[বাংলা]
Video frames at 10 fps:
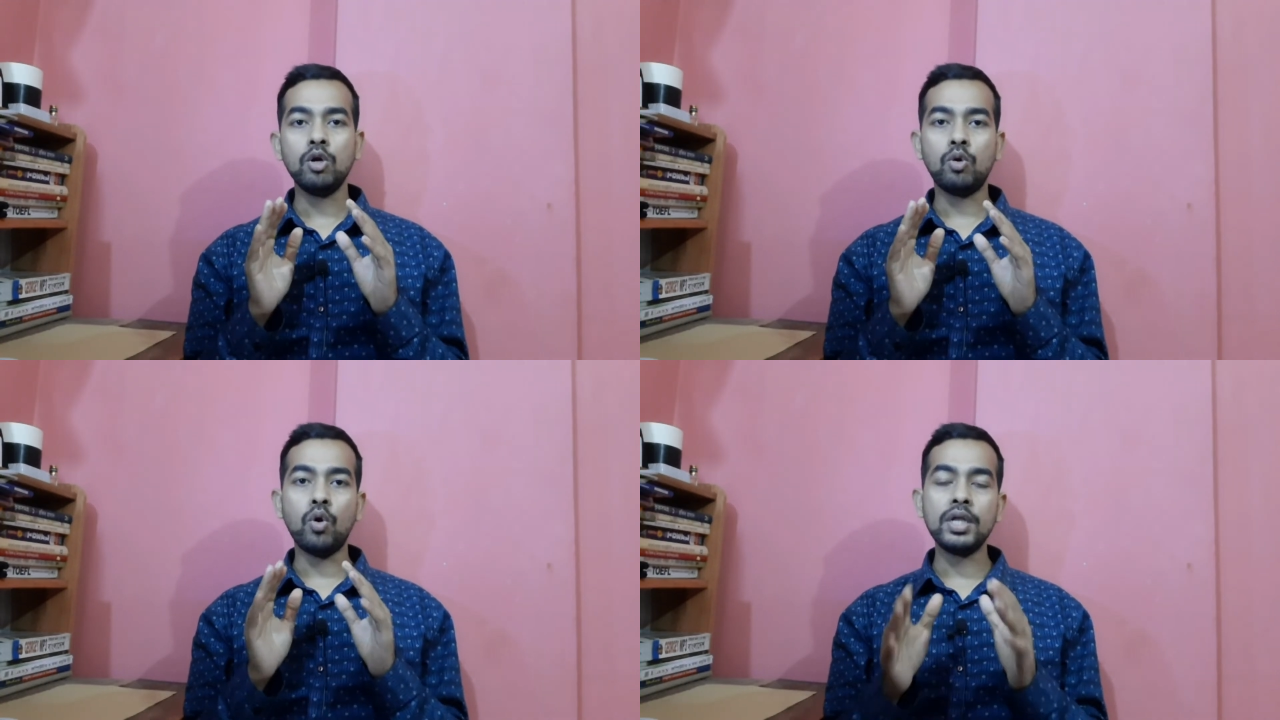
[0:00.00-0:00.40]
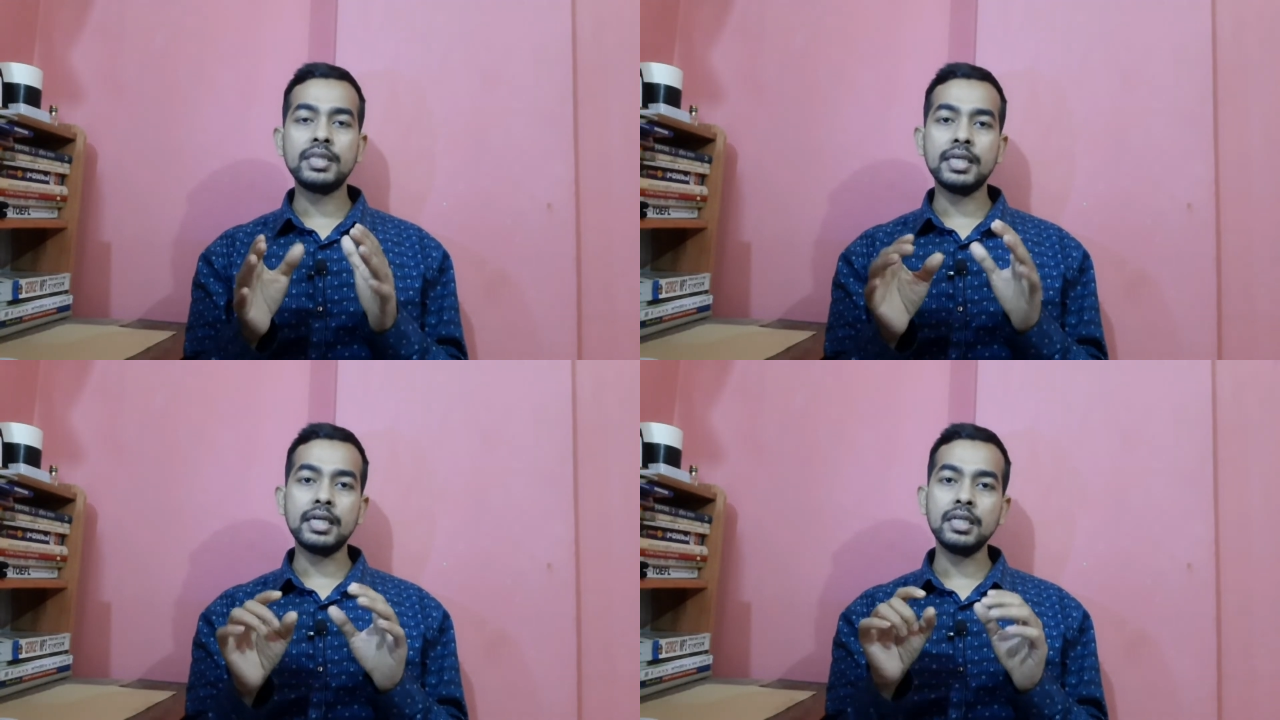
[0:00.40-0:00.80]

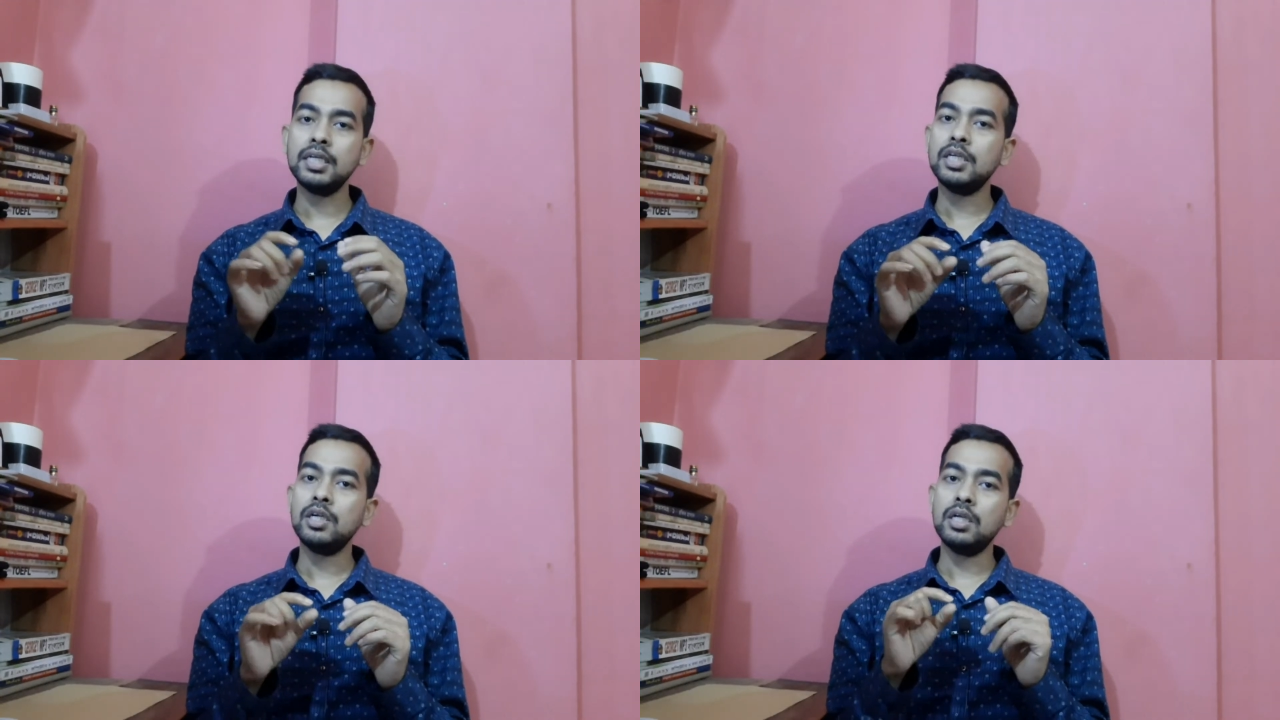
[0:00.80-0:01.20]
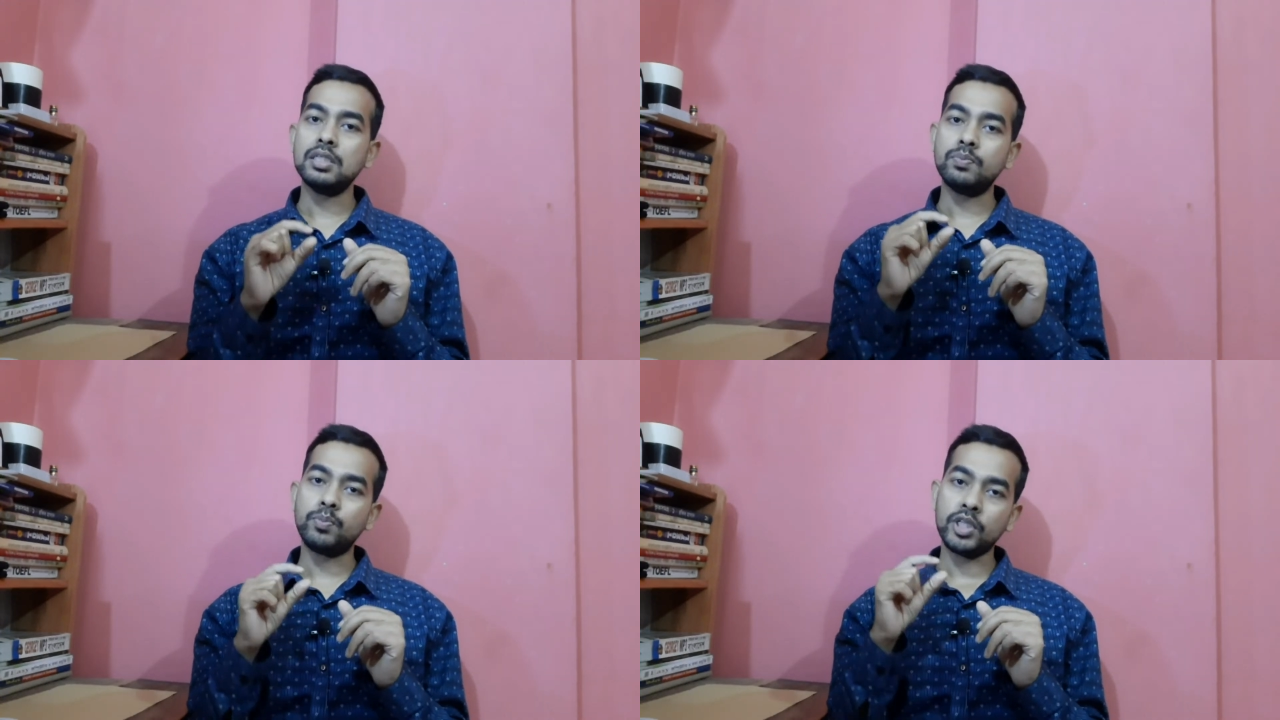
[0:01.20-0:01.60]
গণিতের
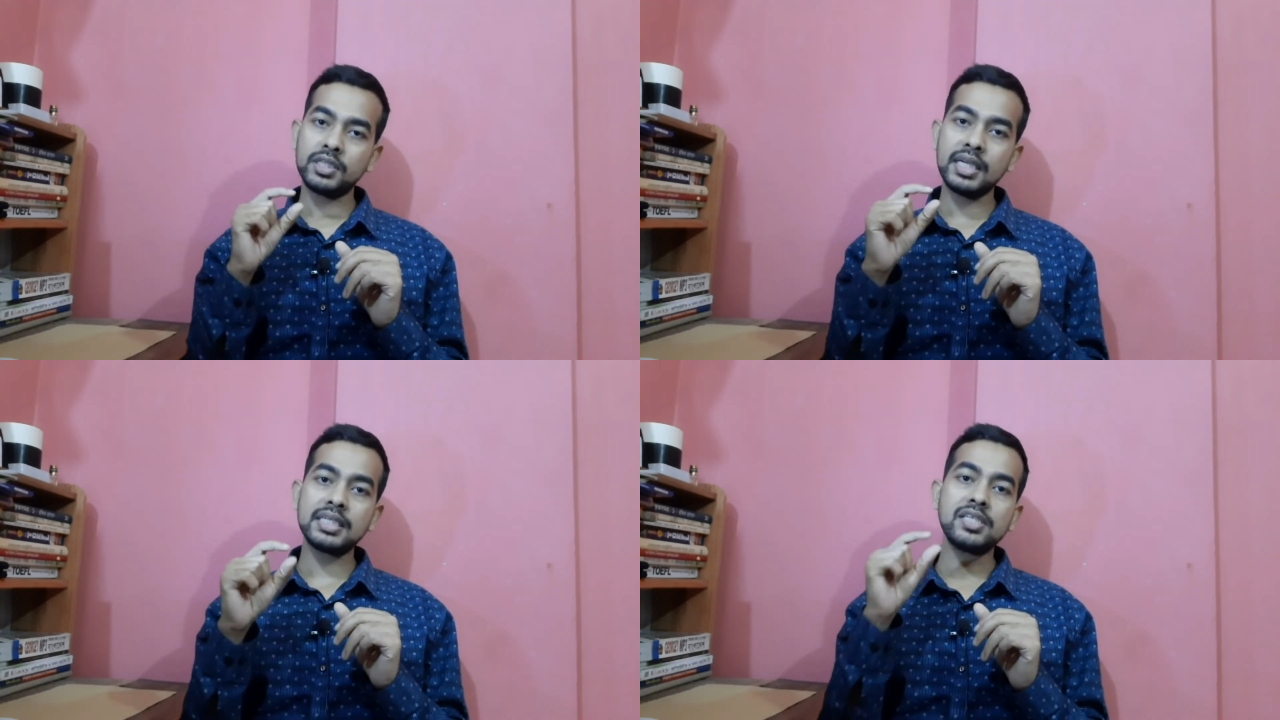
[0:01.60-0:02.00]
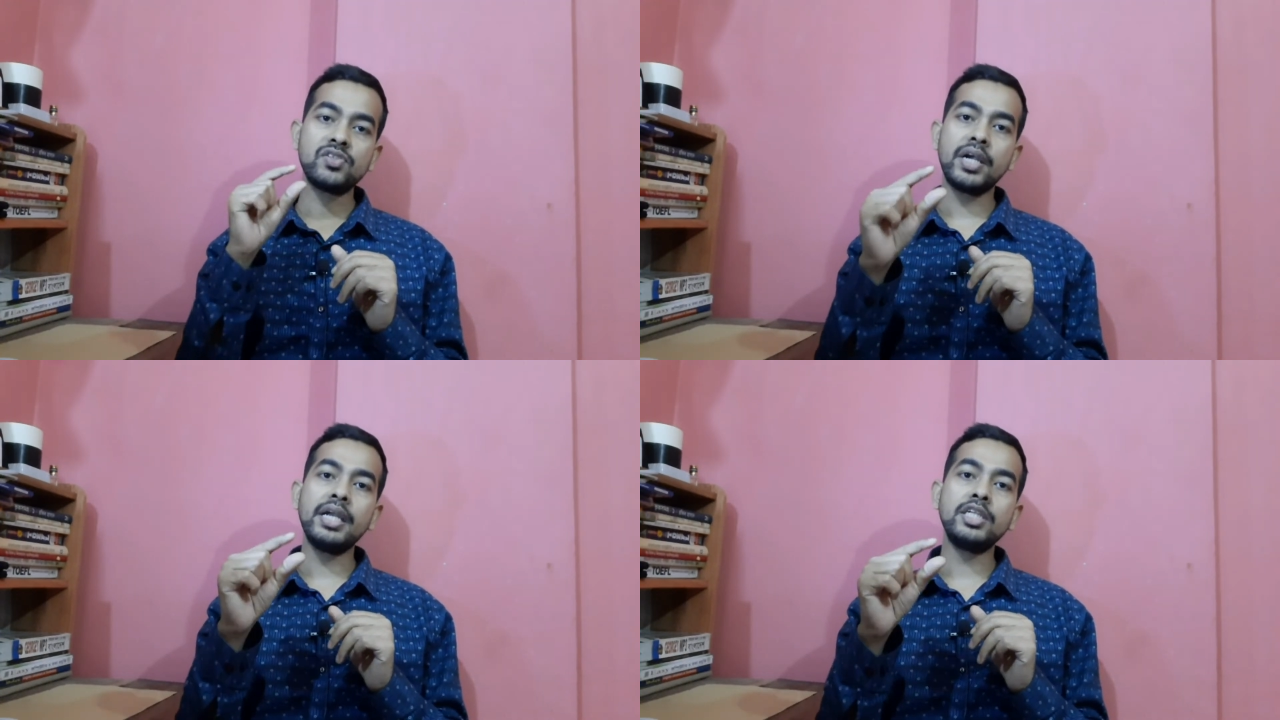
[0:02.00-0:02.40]
প্রত্যেকটা
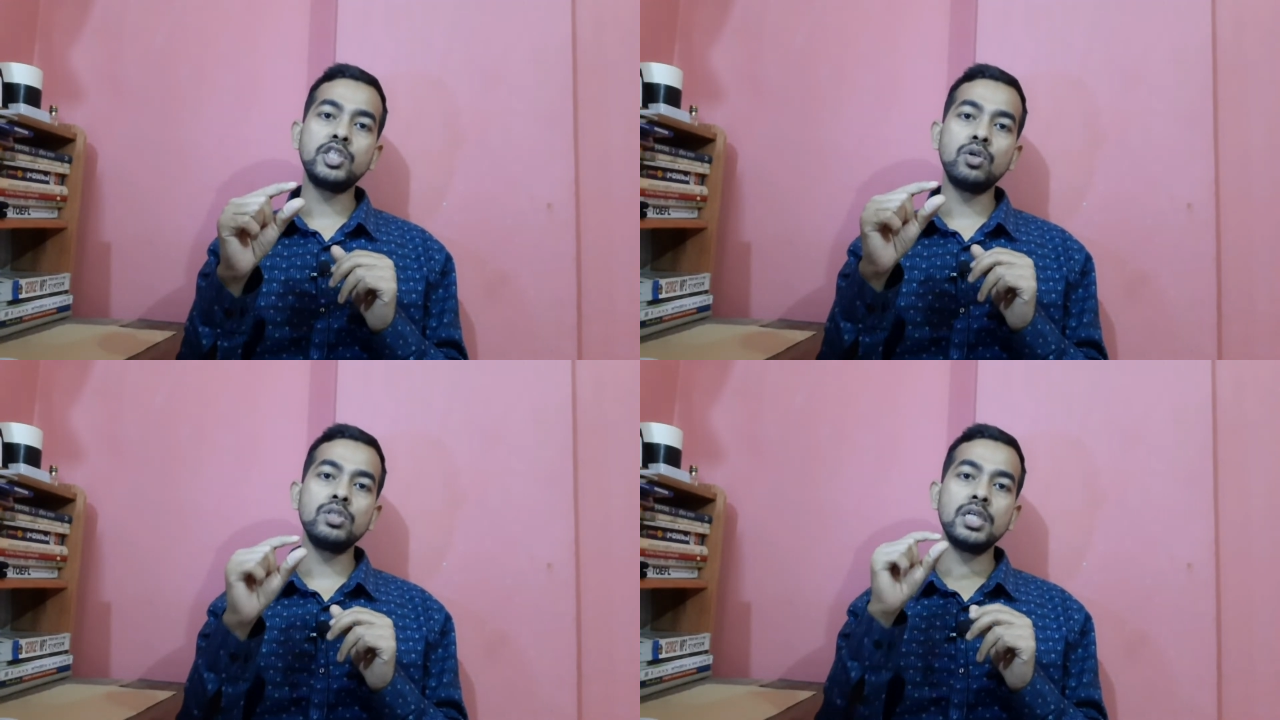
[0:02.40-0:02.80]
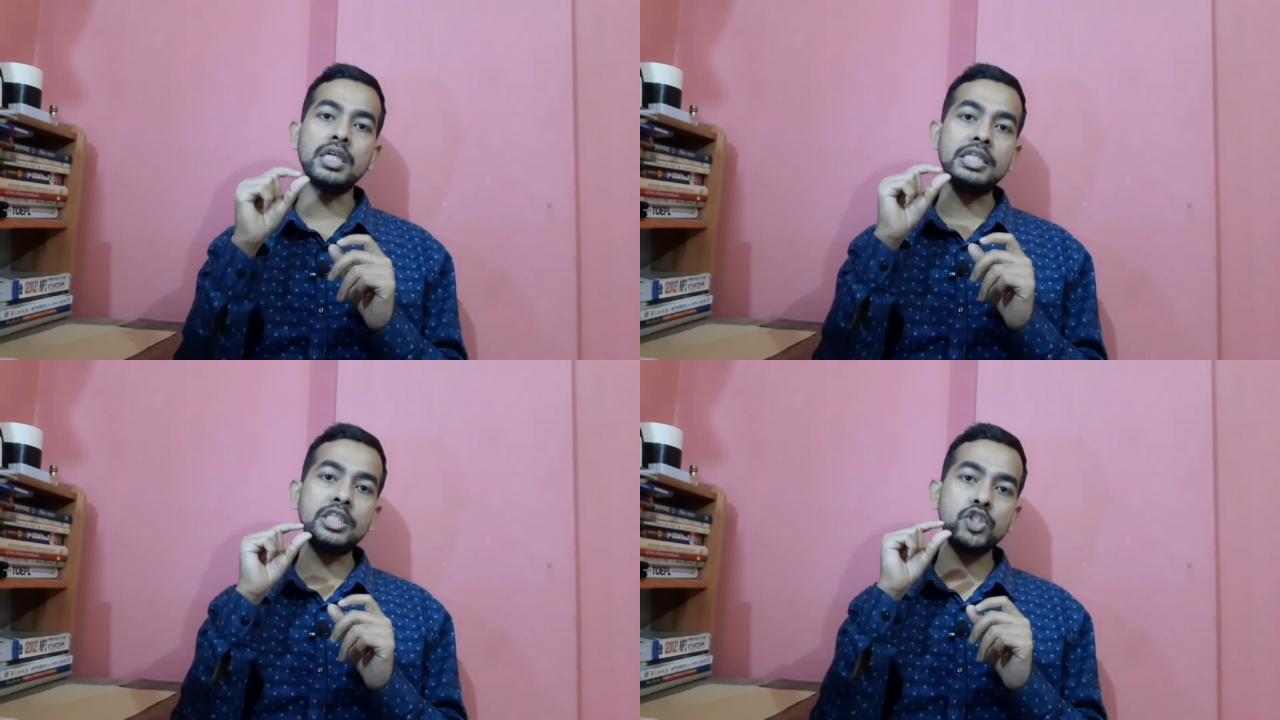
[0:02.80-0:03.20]
শ্রেণীর জন্য যে
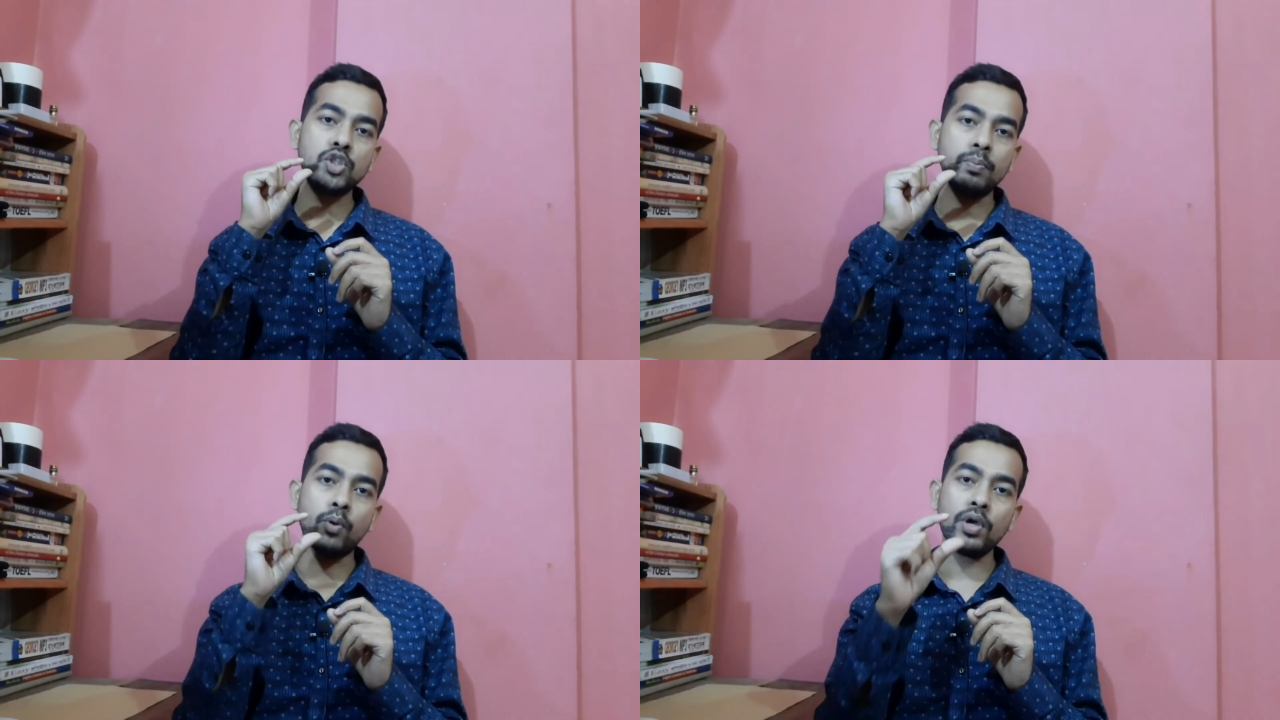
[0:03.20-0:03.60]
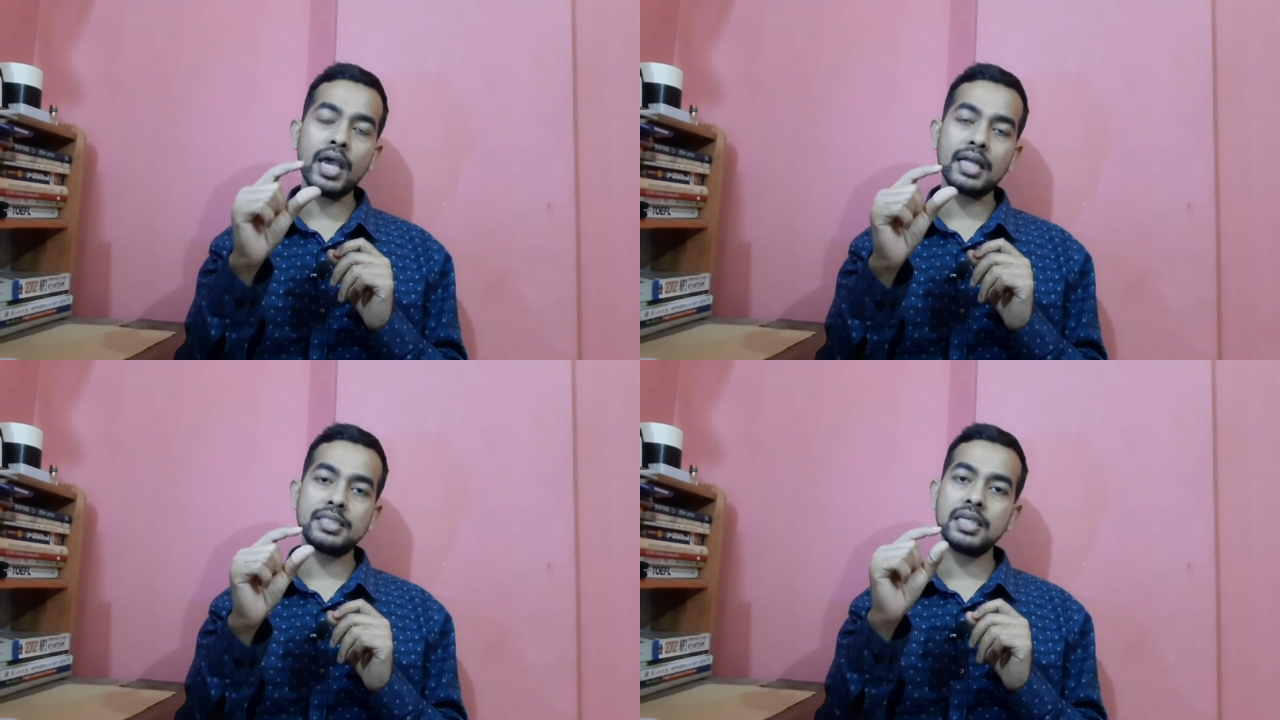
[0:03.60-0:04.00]
নির্দিষ্ট বই
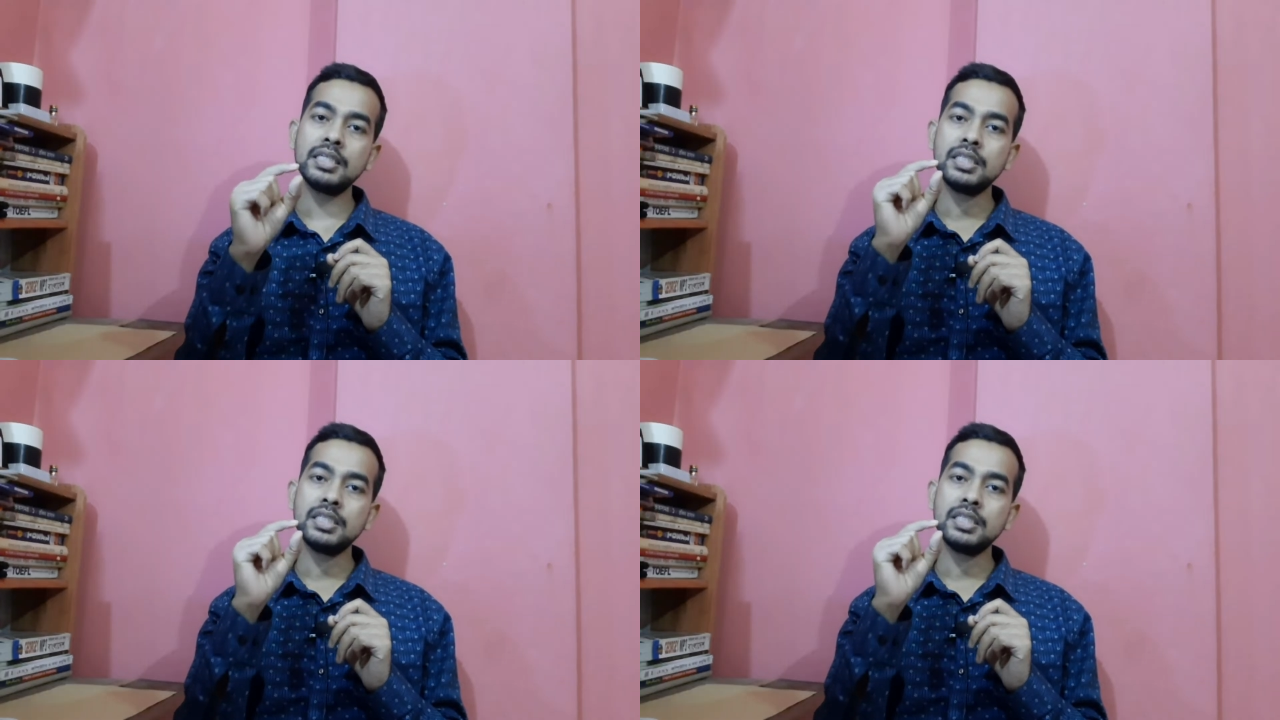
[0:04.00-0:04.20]
আছে